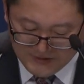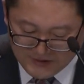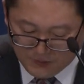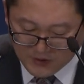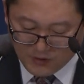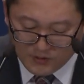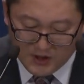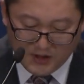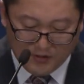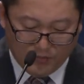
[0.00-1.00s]
자, 먼저
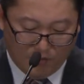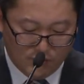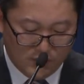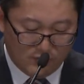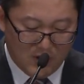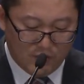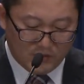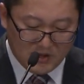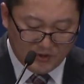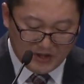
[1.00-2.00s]
오늘 본문 누가보음
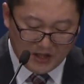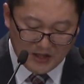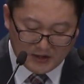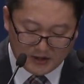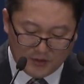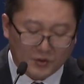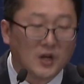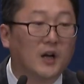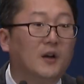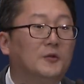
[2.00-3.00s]
11장 1절에
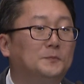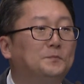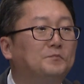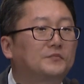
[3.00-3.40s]
보니까요.